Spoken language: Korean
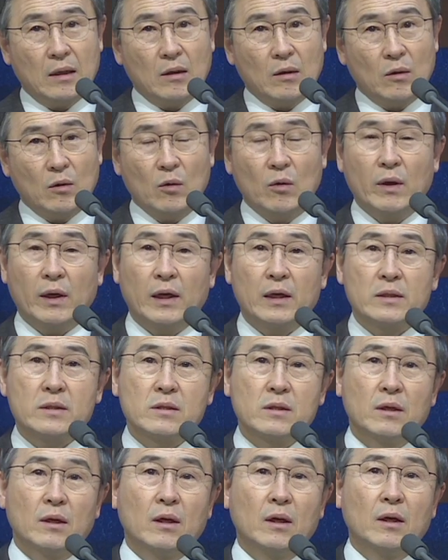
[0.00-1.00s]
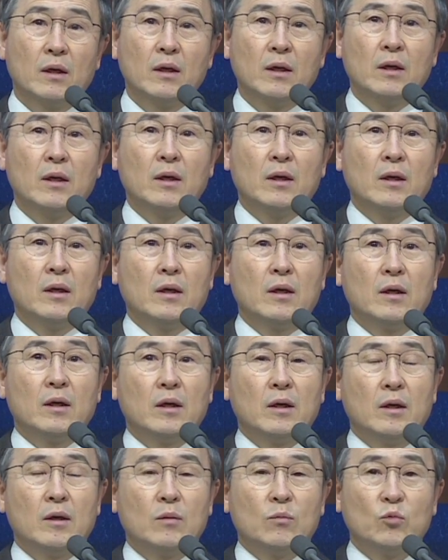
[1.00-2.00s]
올라가서
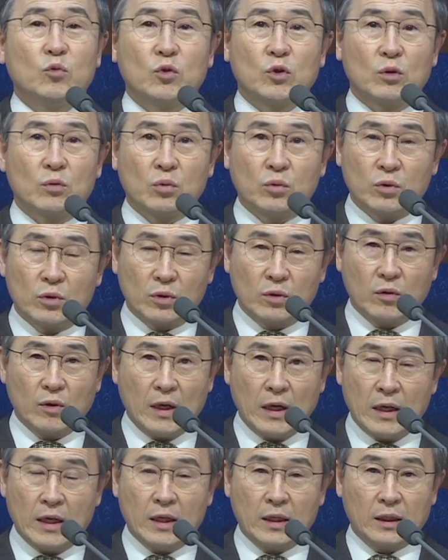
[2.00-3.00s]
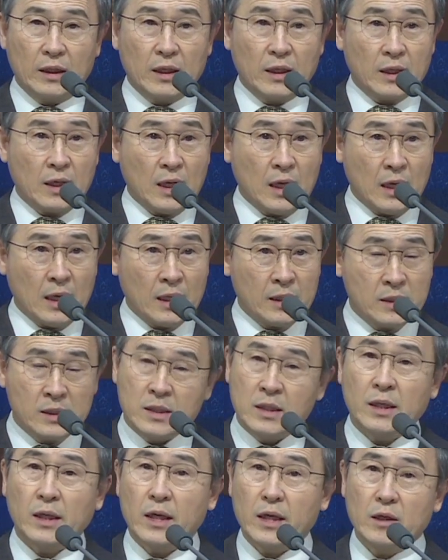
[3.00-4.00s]
어, 무릎을 꿇고 하나님께
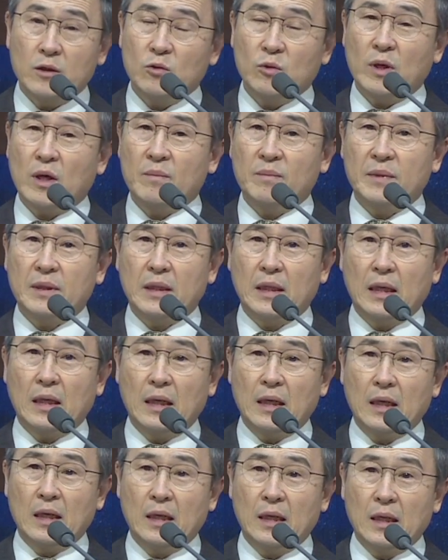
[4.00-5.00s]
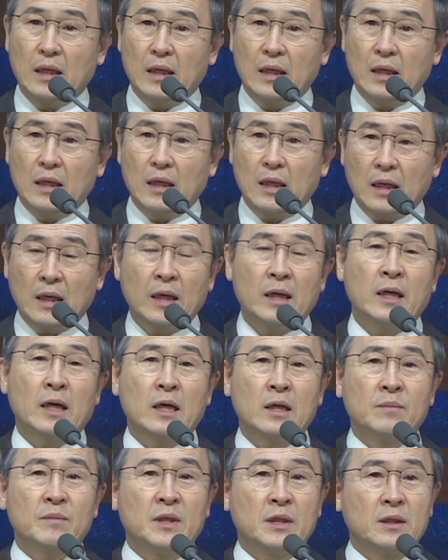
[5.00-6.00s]
간절하게 기도합니다.
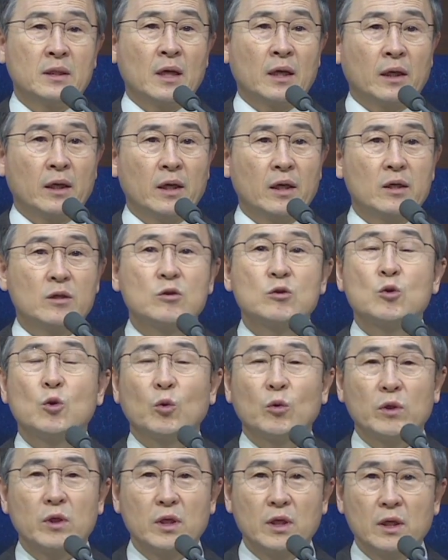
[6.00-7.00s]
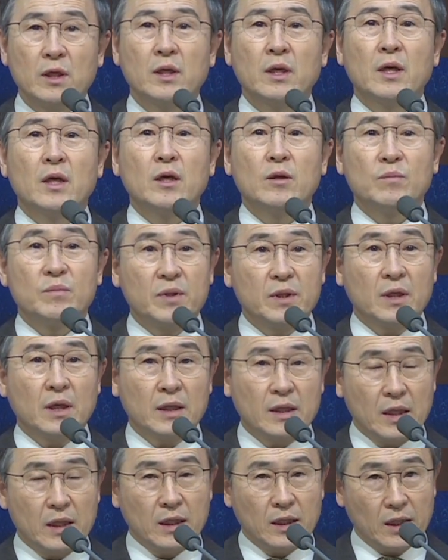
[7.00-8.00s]
하나님 이 땅에 속히 비가
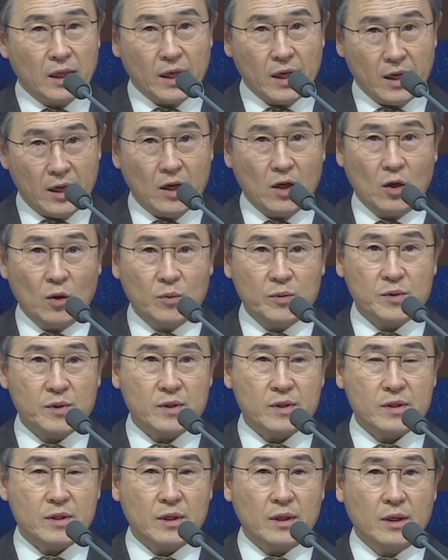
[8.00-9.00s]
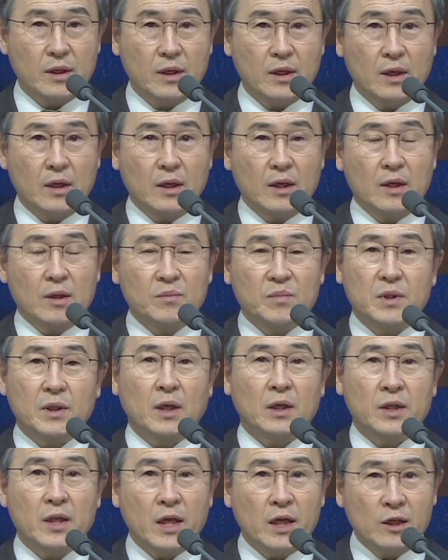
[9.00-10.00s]
내리게 하옵소서. 비가
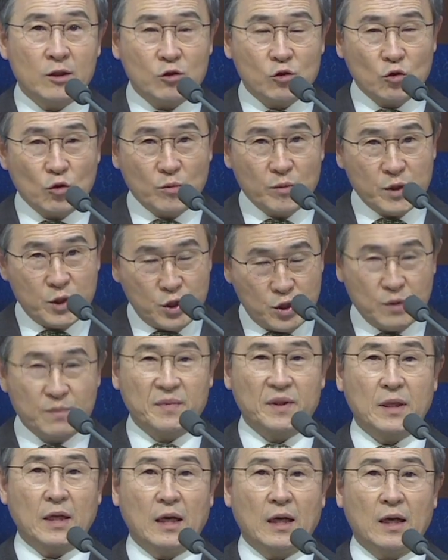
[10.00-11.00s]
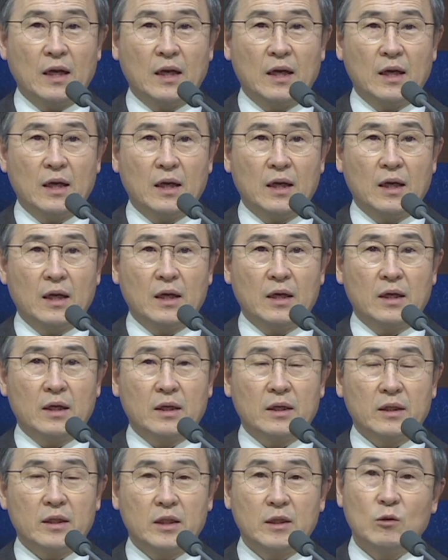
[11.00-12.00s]
내릴 줄로 믿습니다.
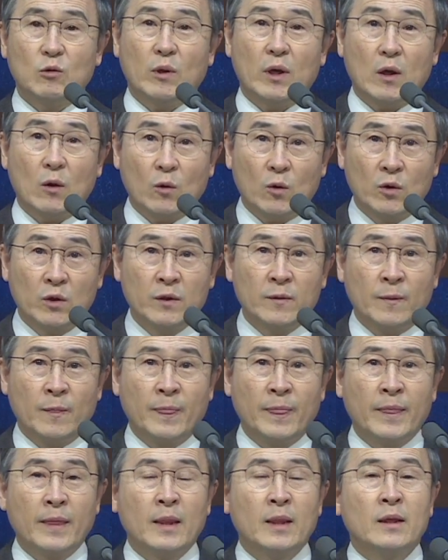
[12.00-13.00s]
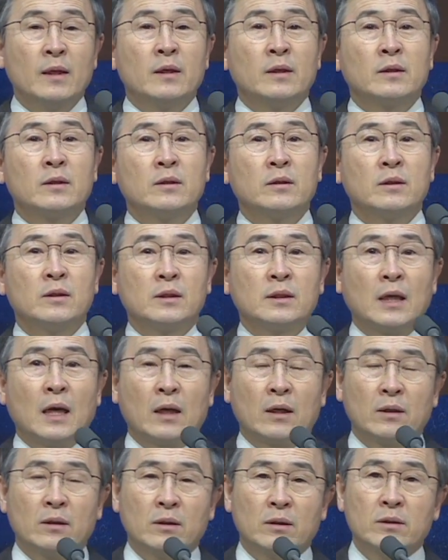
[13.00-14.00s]
기도하고는 그를
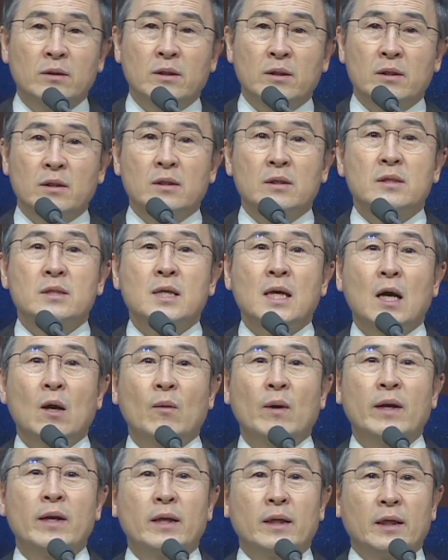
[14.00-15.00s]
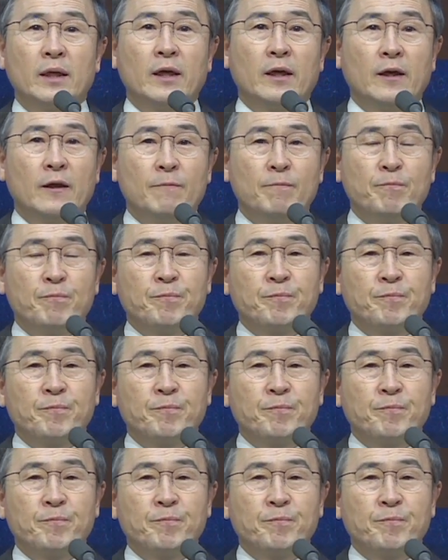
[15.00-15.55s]
따르던 사환에게